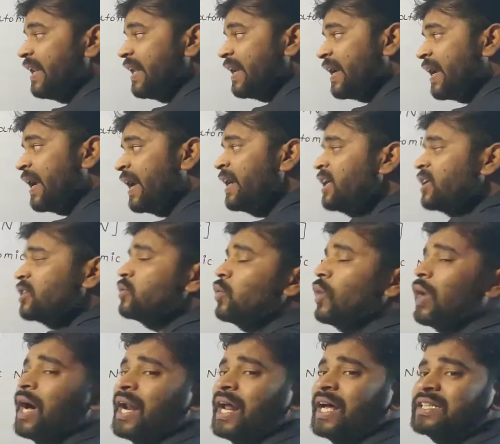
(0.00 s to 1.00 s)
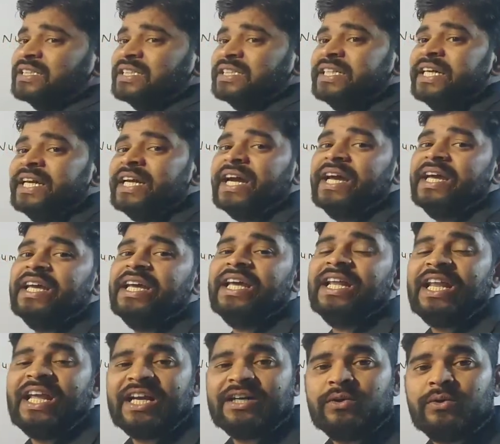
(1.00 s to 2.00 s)
लिगेंड द्वारा दिए गए
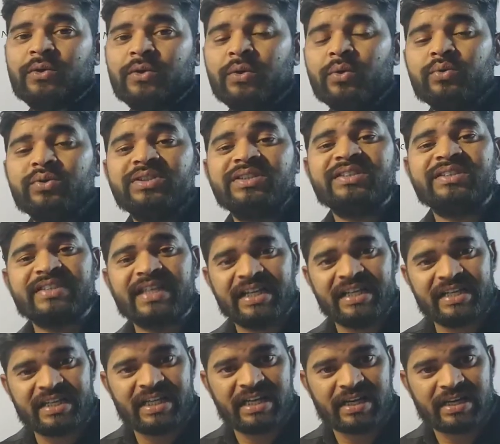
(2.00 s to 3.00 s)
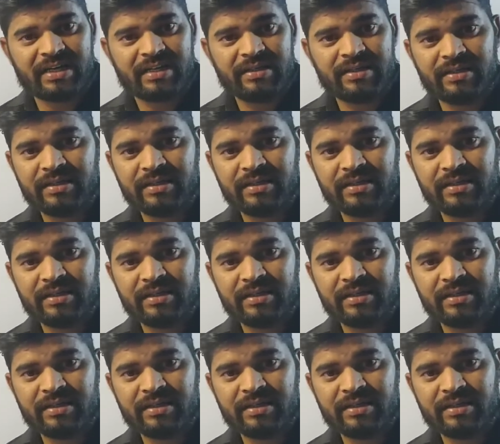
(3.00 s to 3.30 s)
इलेक्ट्रॉनों की संख्या